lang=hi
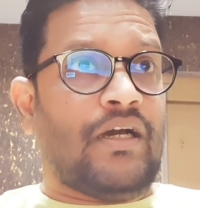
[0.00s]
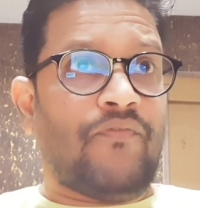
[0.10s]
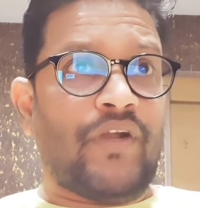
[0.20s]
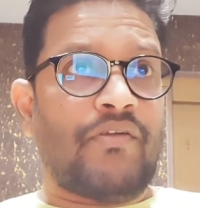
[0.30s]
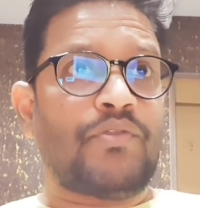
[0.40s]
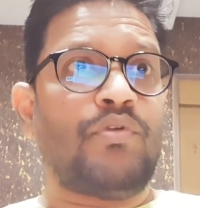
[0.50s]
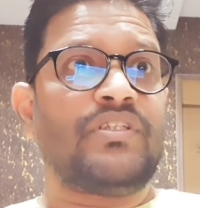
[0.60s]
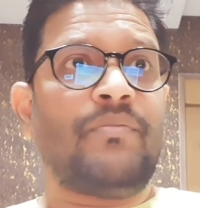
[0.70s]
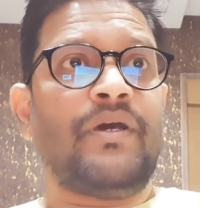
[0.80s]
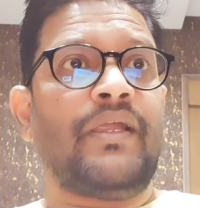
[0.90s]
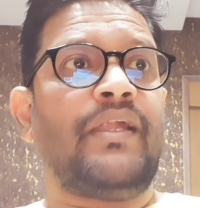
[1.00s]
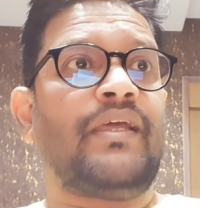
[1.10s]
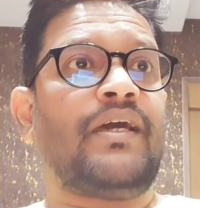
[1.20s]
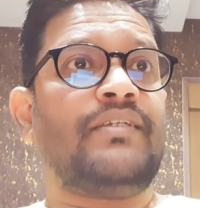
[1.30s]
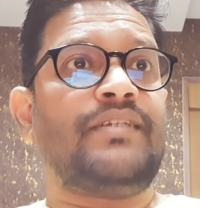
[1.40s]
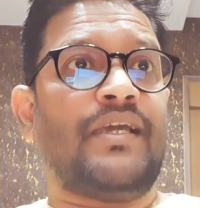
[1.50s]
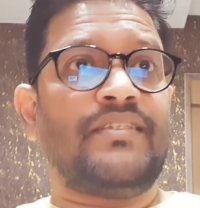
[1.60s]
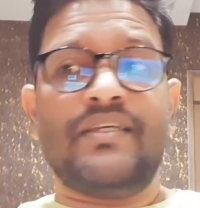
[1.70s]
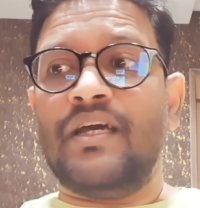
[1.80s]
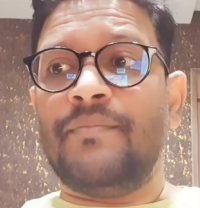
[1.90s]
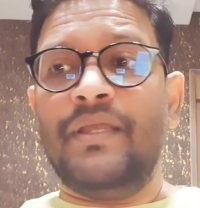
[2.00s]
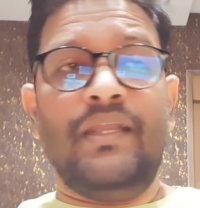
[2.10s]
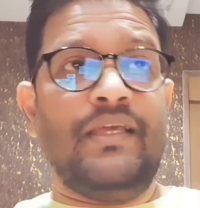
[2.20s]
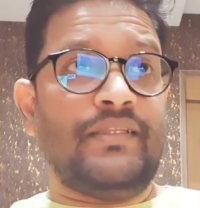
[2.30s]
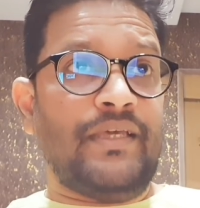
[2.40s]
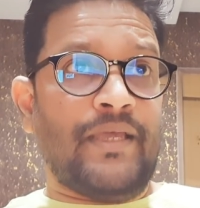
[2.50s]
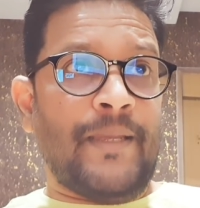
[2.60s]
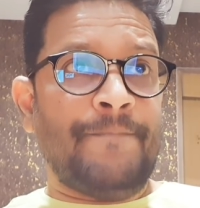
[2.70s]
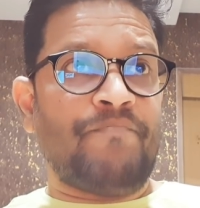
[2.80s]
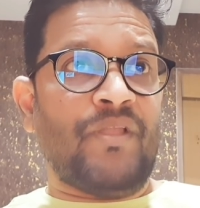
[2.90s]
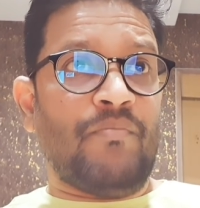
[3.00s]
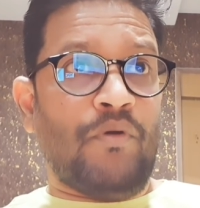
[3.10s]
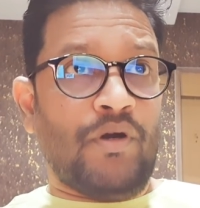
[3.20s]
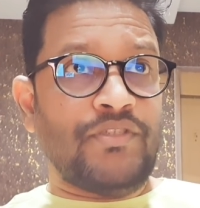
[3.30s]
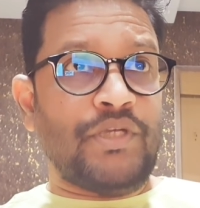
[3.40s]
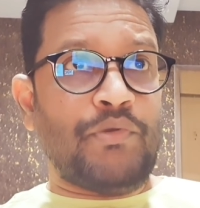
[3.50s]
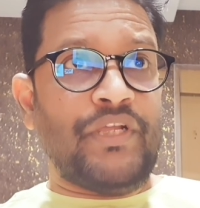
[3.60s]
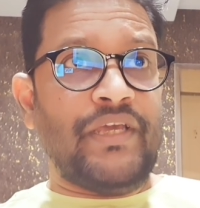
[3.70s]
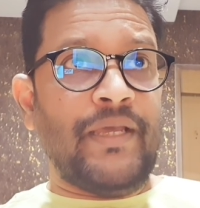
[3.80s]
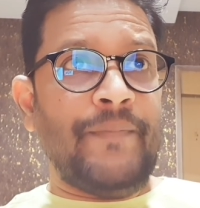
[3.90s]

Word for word: फटाफट थोड़ा सा मार्केट का जायज़ा यहां पे लेते हैं बहुत ज़रूरी है